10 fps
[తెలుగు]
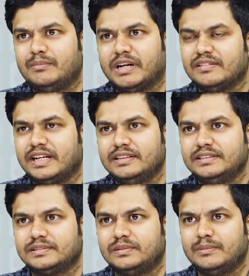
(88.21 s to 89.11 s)
మనం
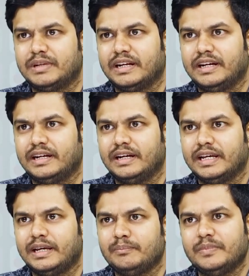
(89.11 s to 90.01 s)
సెలెక్ట్ చేసుకుంటే
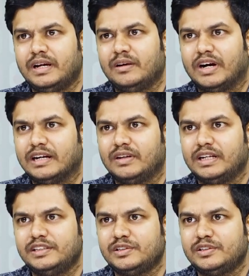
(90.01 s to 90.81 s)
మనకేంటంటే వాటి వల్ల